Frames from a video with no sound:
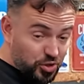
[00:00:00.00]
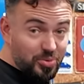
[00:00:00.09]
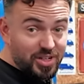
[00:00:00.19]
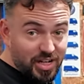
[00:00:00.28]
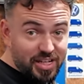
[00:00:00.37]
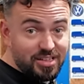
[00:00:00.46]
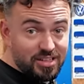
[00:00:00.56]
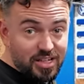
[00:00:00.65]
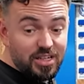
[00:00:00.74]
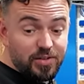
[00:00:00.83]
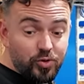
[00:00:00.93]
Schau mal rein.
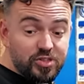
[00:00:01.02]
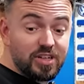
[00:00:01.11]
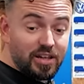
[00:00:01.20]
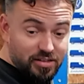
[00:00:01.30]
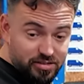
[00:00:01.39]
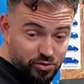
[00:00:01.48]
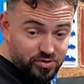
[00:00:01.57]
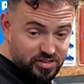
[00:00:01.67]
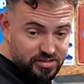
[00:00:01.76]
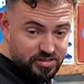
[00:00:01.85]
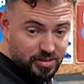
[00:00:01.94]
Ich wusste gar nicht, dass es so
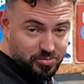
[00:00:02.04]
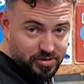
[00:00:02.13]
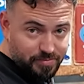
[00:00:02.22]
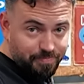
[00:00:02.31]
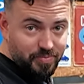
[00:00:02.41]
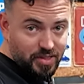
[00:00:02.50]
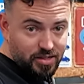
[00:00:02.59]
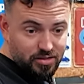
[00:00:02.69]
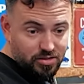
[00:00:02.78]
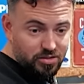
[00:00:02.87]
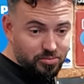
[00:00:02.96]
Sitze gibt.
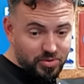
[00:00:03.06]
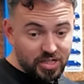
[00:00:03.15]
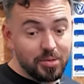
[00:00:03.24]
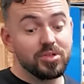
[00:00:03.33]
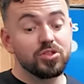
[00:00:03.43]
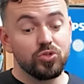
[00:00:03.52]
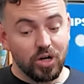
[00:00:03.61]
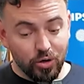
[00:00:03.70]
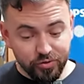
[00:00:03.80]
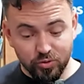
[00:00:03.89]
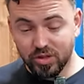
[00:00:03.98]
Mach gerne mal die Tür
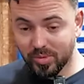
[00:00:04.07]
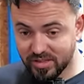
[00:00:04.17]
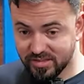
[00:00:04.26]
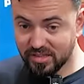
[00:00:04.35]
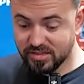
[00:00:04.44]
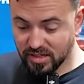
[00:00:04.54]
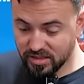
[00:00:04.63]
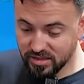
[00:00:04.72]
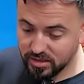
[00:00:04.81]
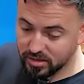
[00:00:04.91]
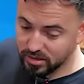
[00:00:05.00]
auf, guck dir mal die Sitze an